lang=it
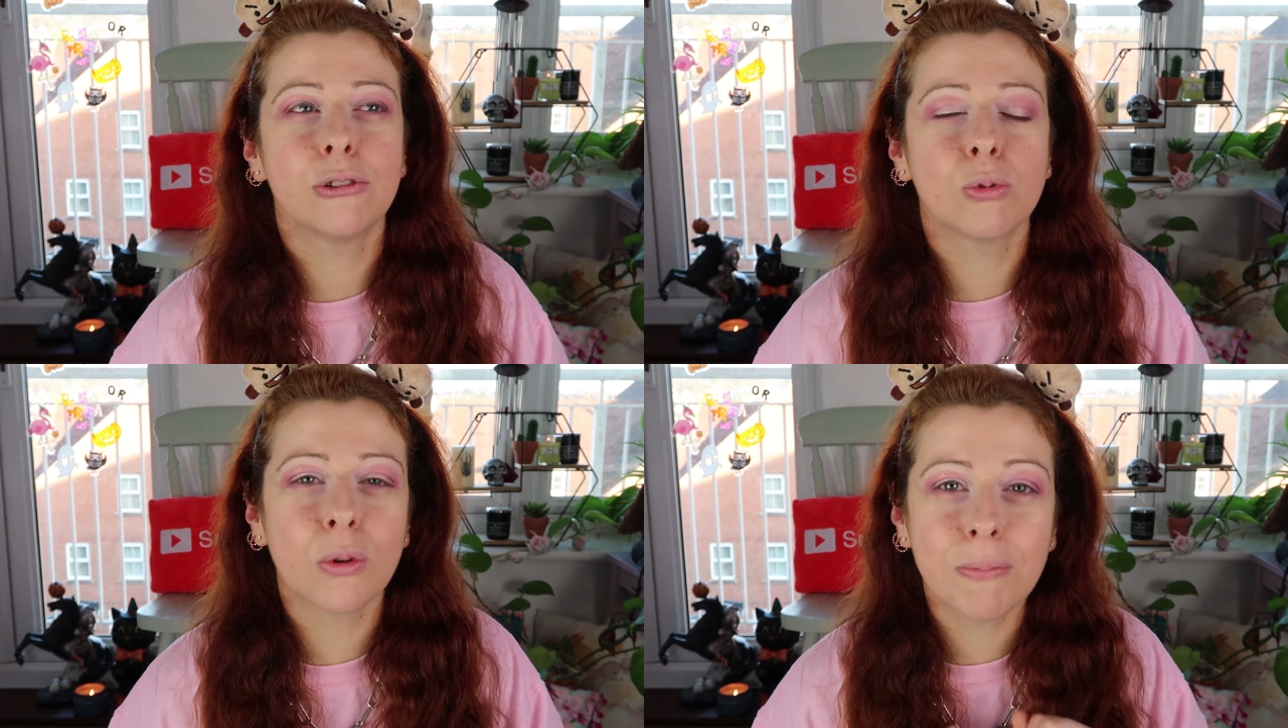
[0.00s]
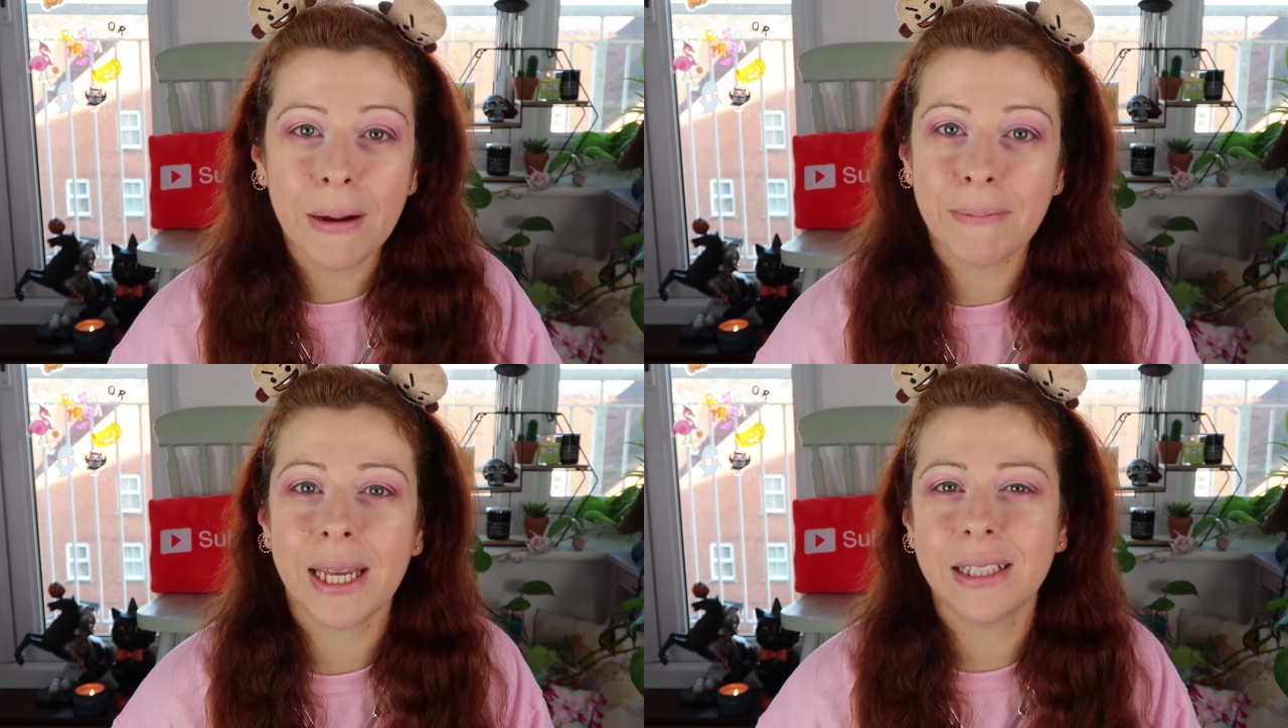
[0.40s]

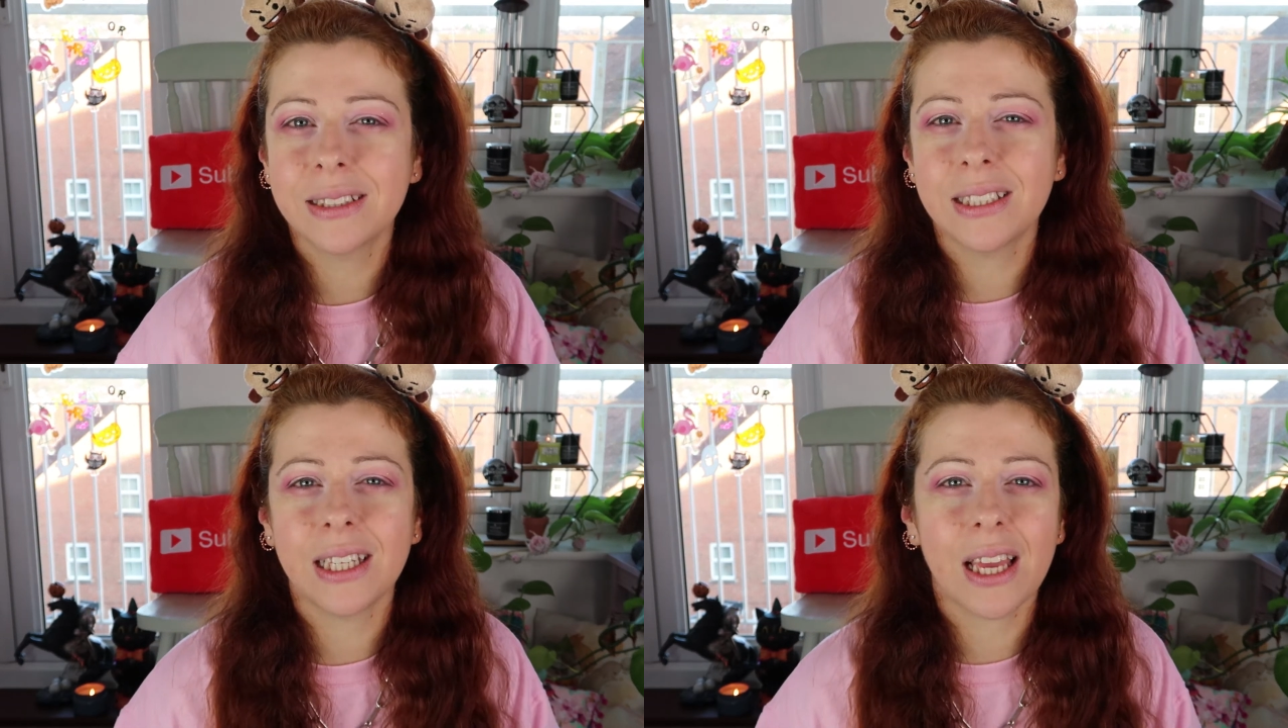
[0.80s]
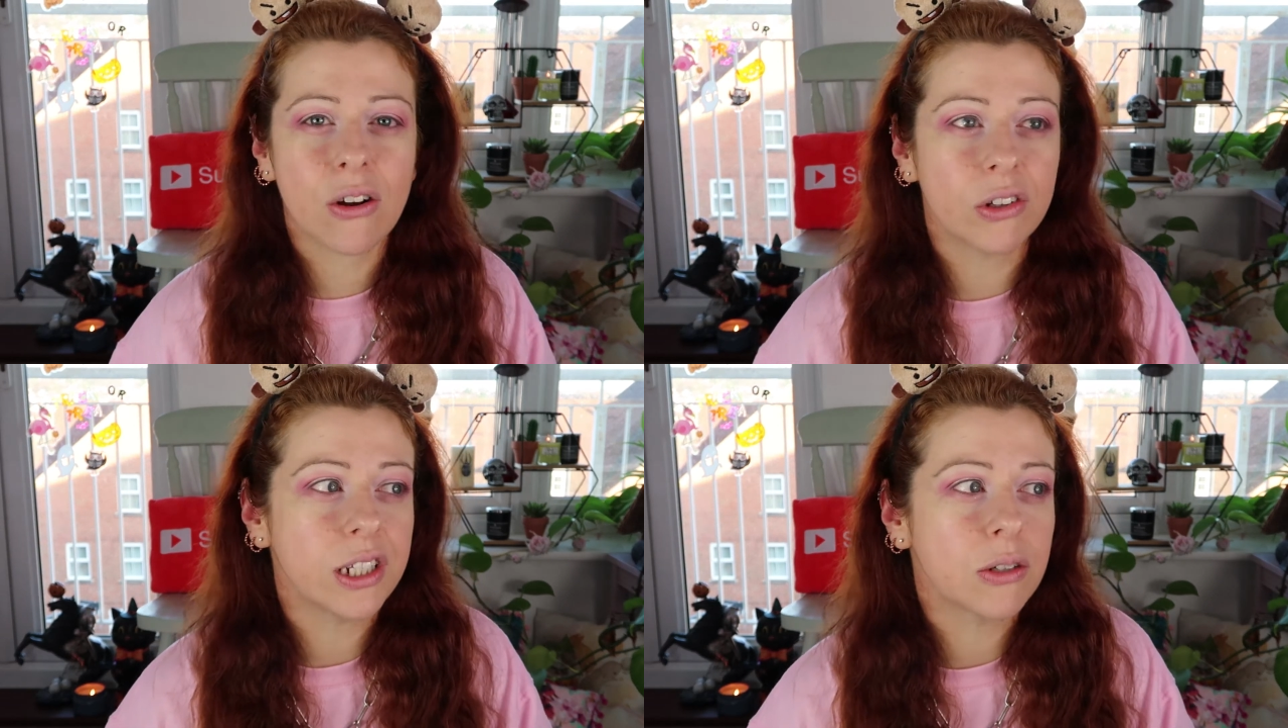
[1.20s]
turbamenti e
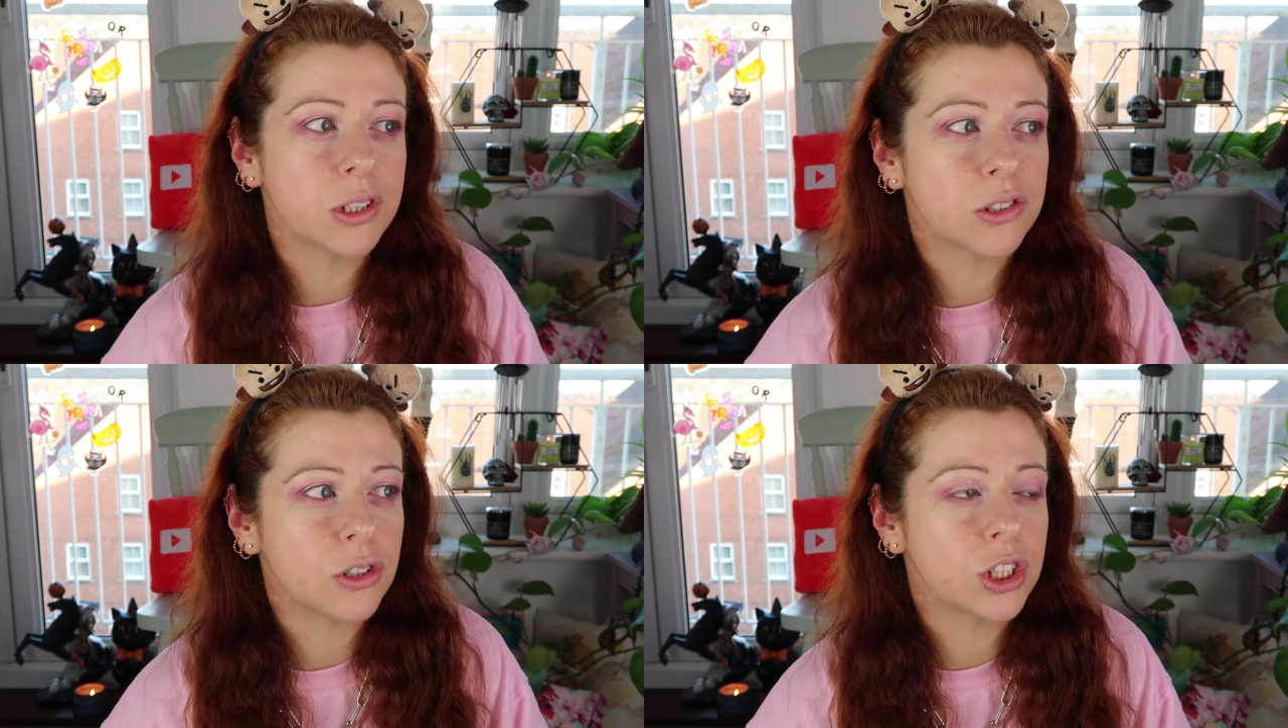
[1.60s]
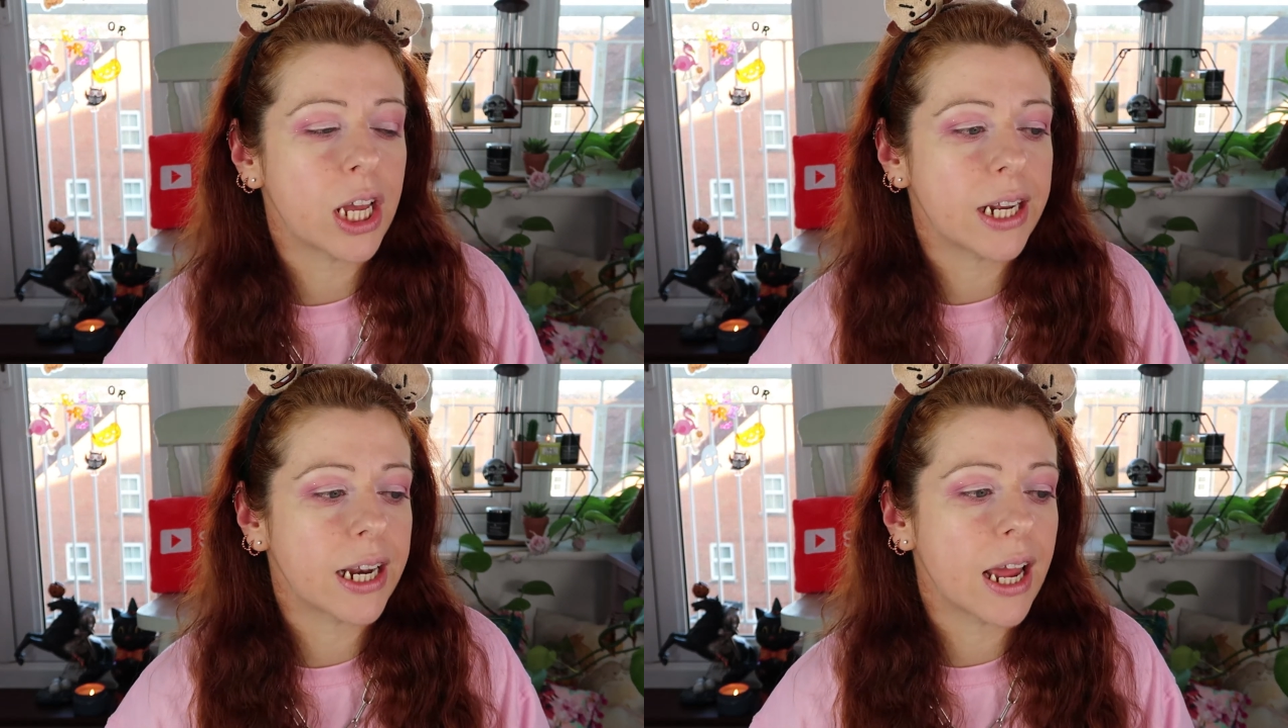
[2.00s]
cose di questo
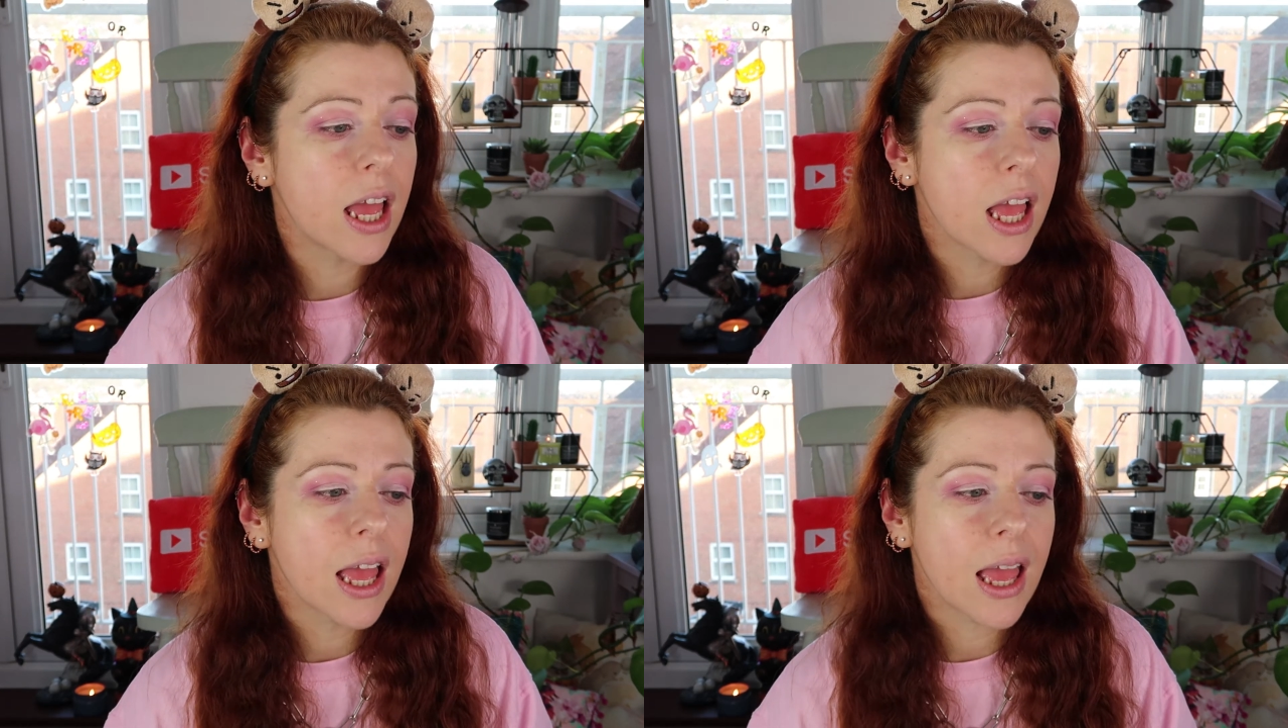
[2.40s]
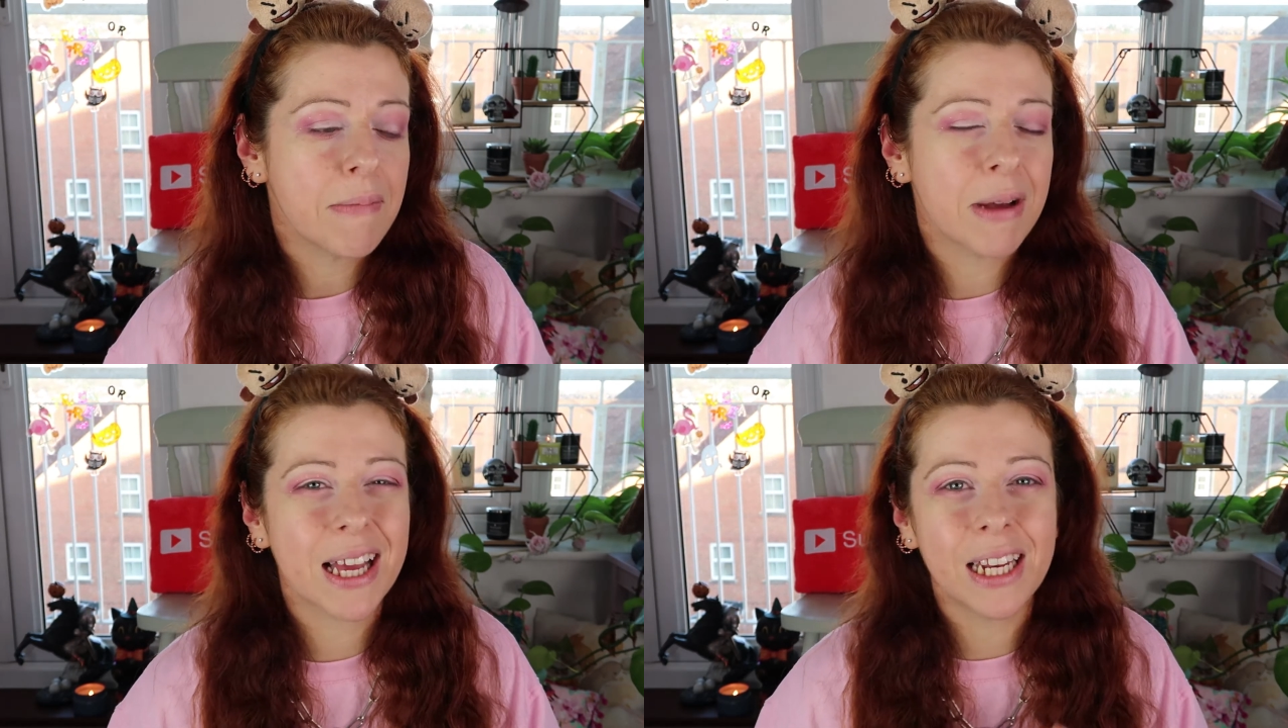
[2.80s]
genere e
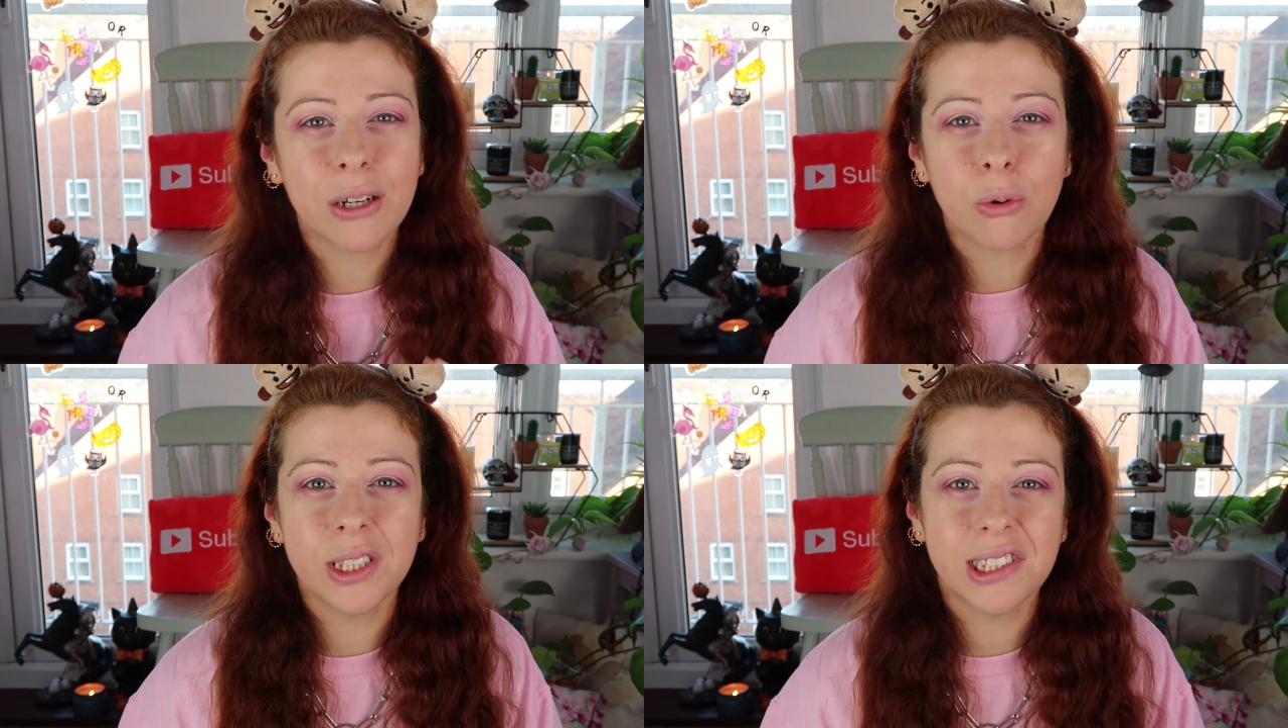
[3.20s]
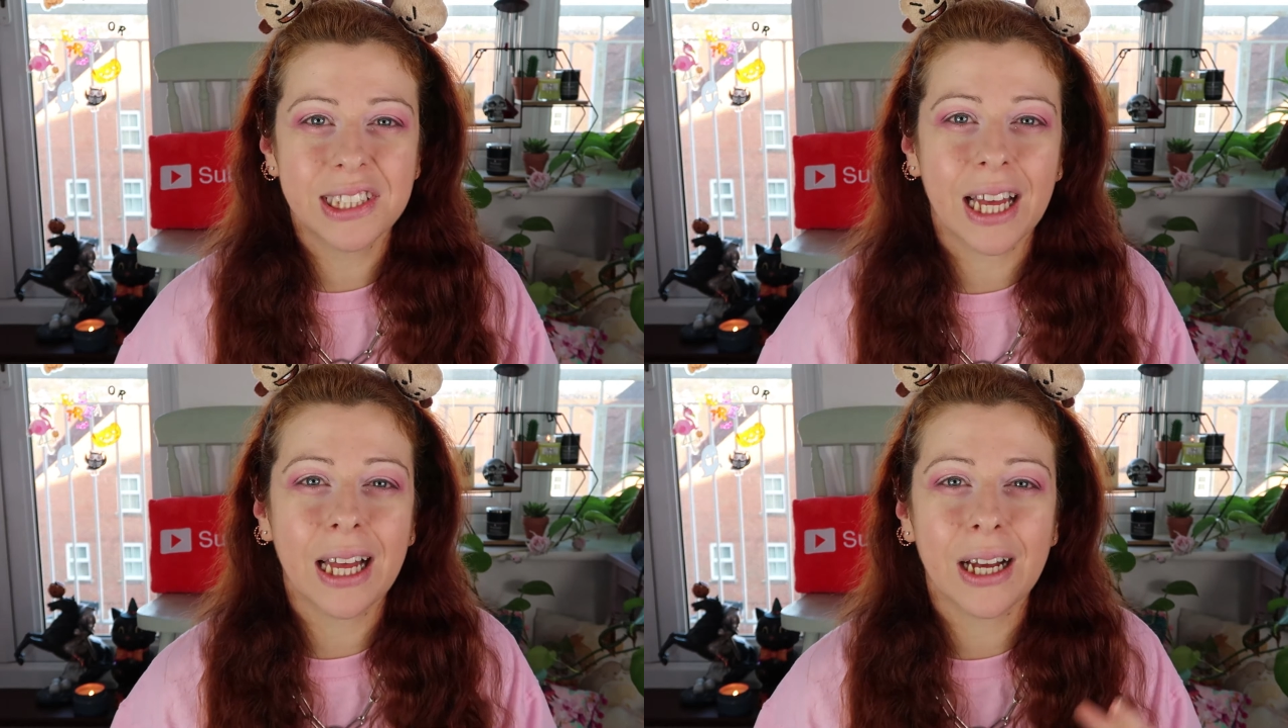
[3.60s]
magari
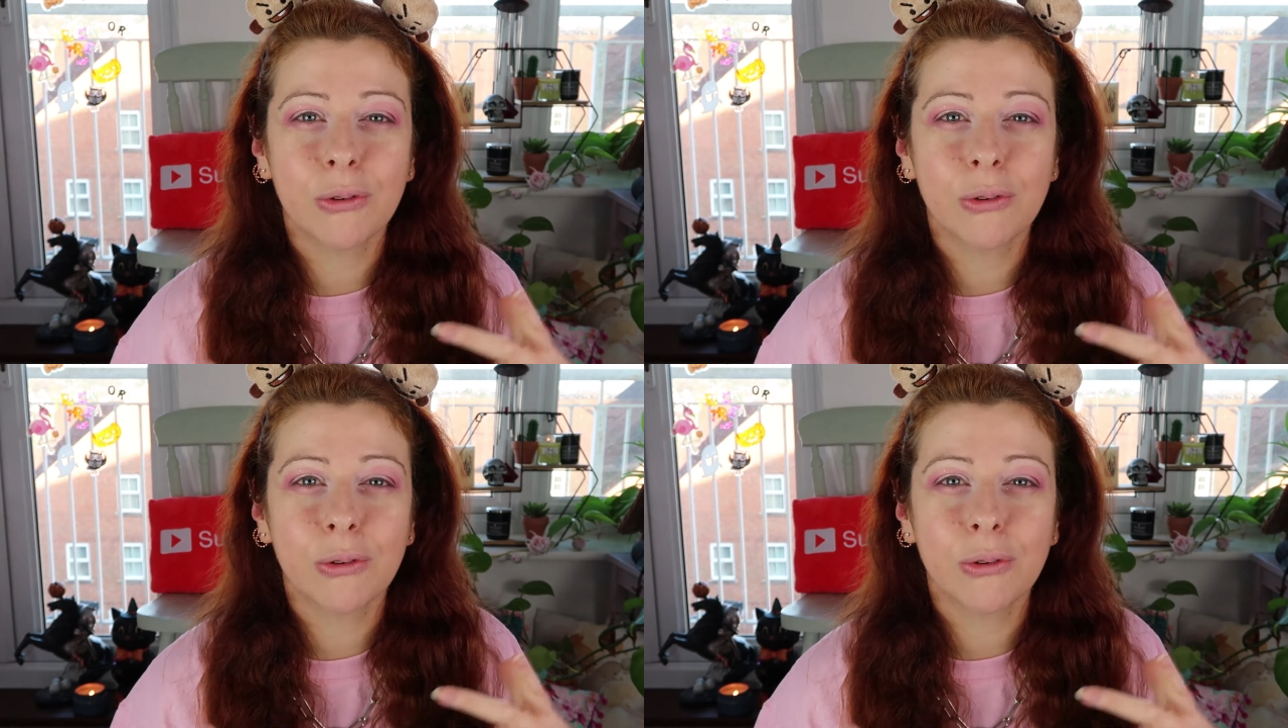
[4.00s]
questa,